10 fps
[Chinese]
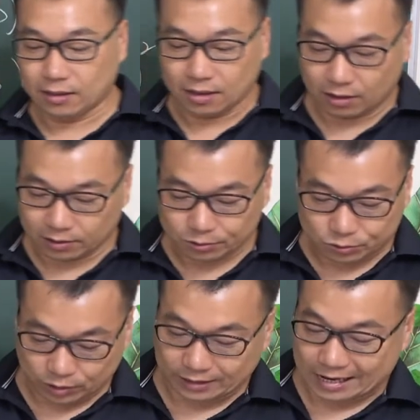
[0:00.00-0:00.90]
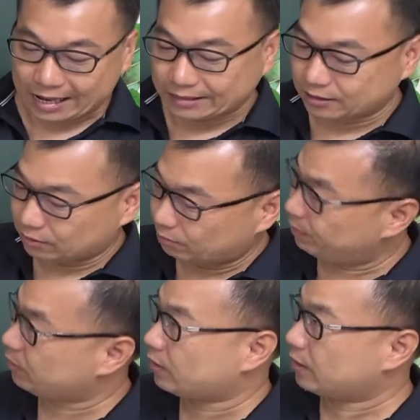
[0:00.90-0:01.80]
好，所以答案只有
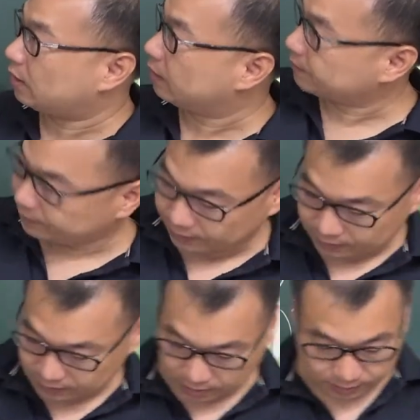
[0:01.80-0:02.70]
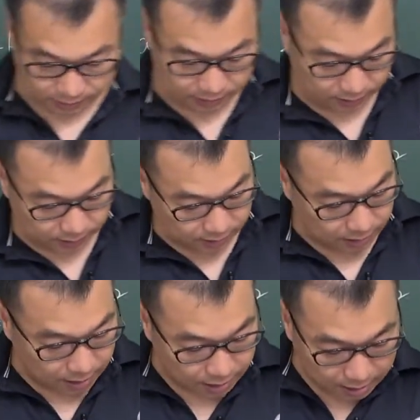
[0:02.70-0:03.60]
B 对啊。这二十一题。
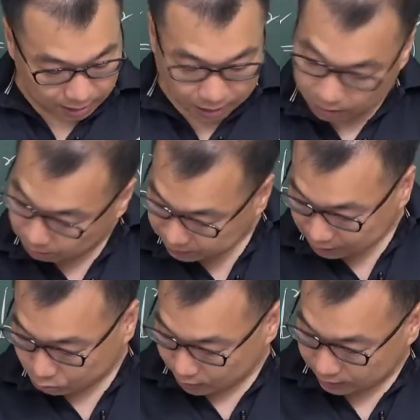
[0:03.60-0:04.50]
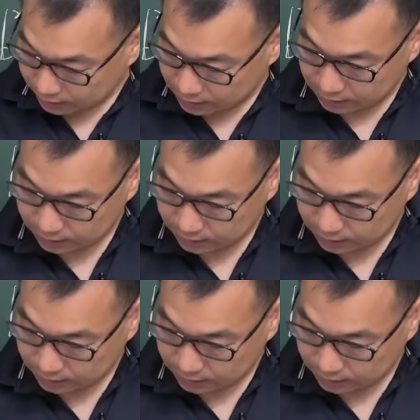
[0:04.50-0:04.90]
好，我们再做一题那